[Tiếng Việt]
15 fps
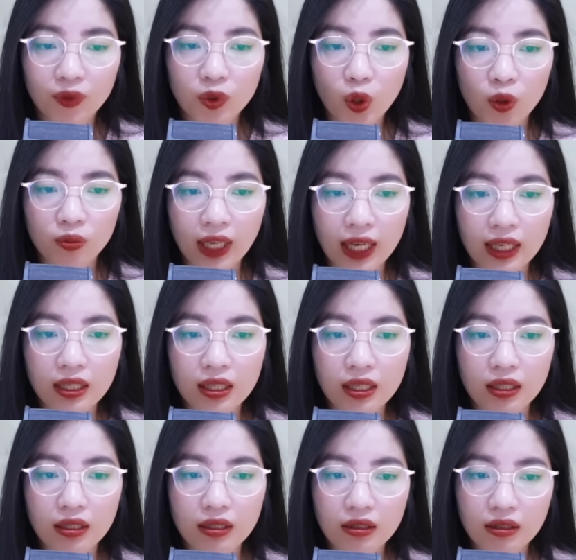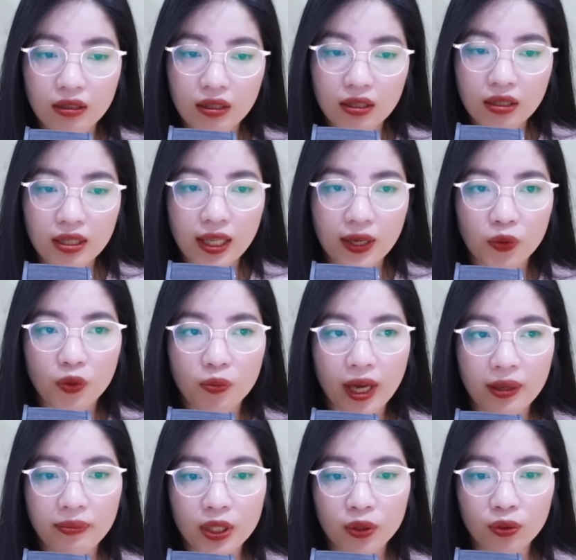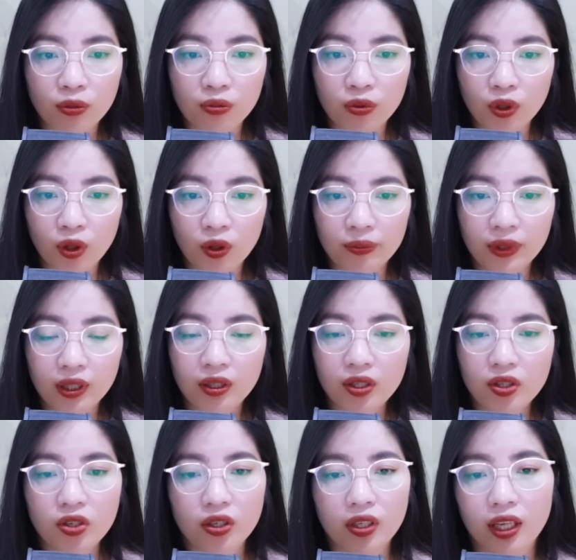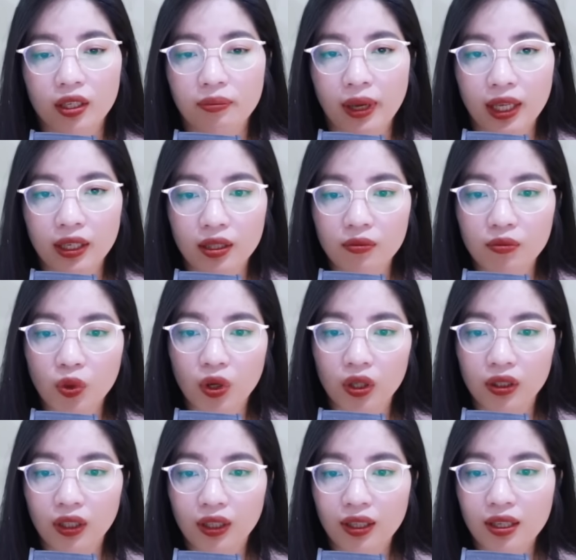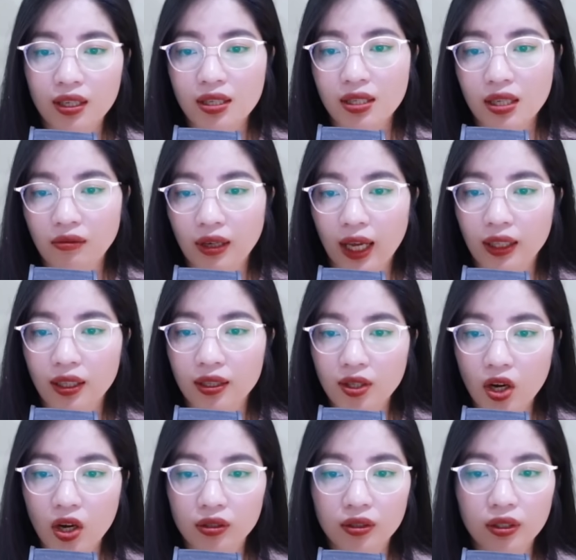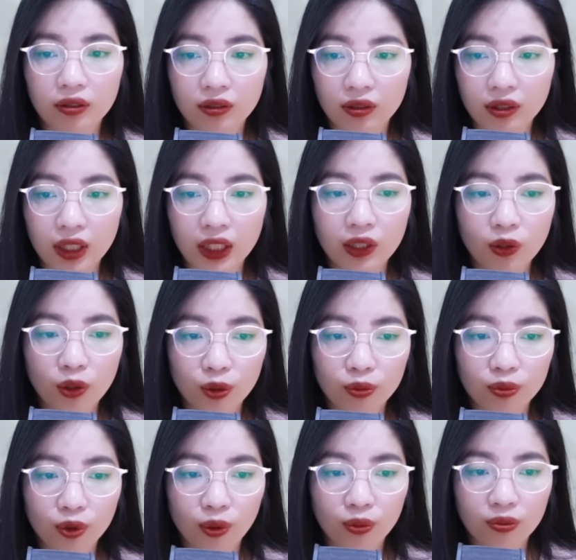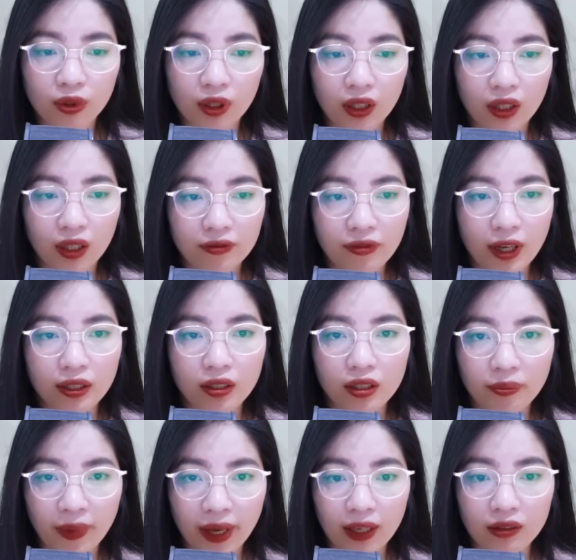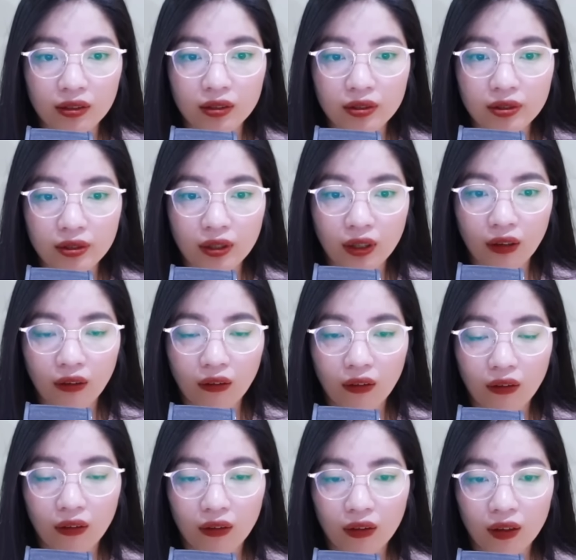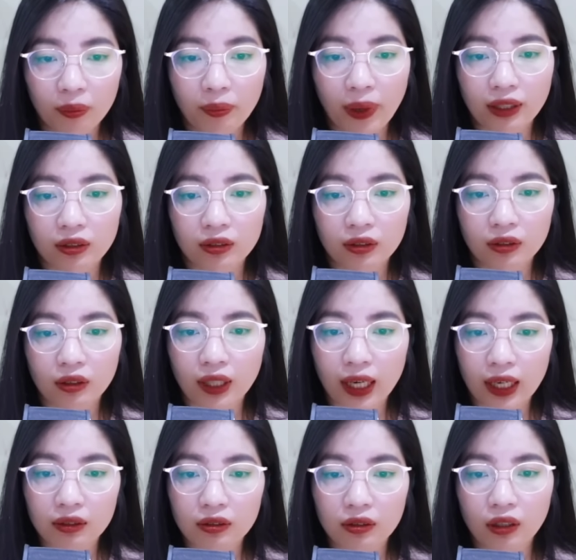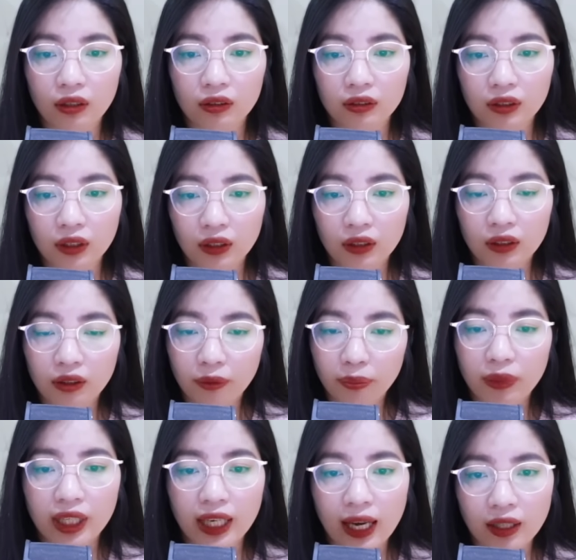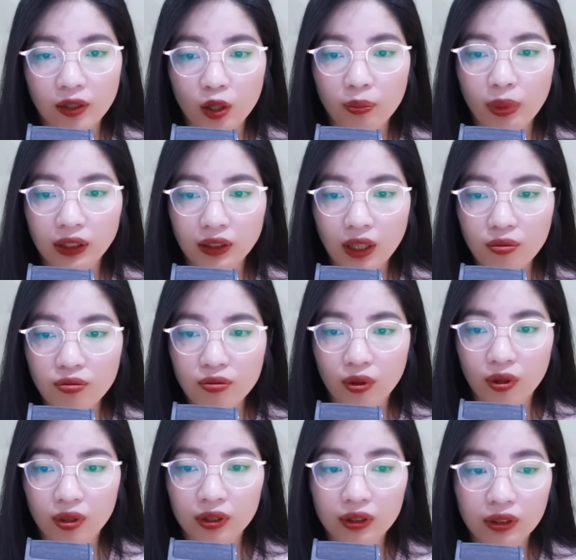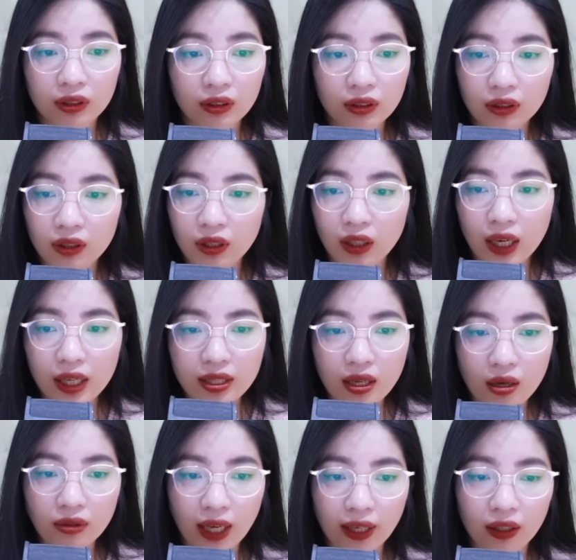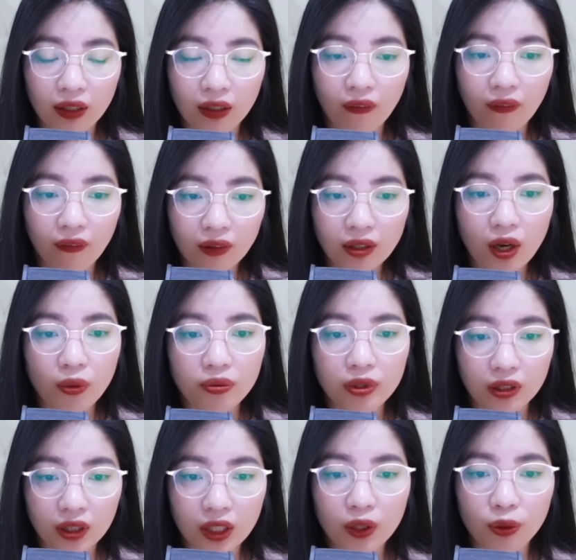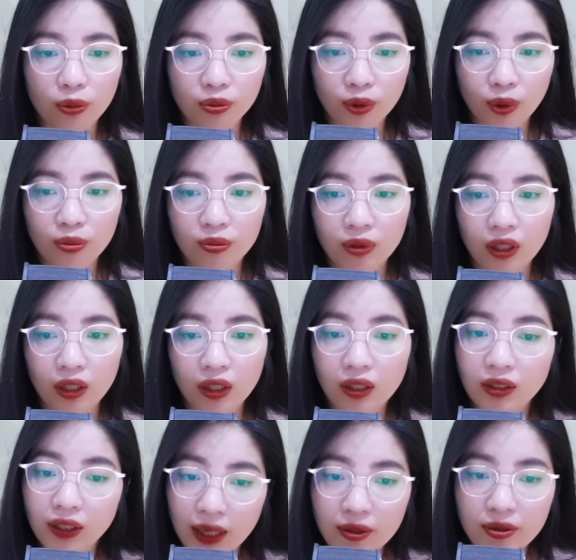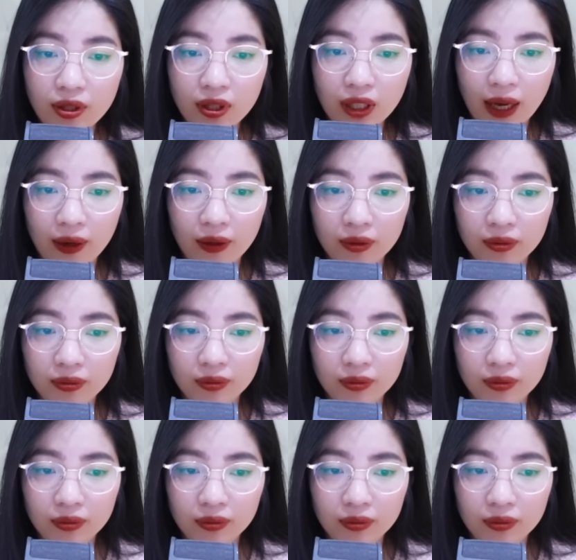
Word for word: Hôm nay xe của mẹ bị thùng lốp cho nên mẹ đến muộn. Sau này các con đừng tự ý đi lung tung, phải đợi mẹ nhớ chưa? Mẹ cứ tưởng hai đứa bị ai đó bắt cóc rồi, nhớ là sau này không được đi lung tung, nghe chưa nào?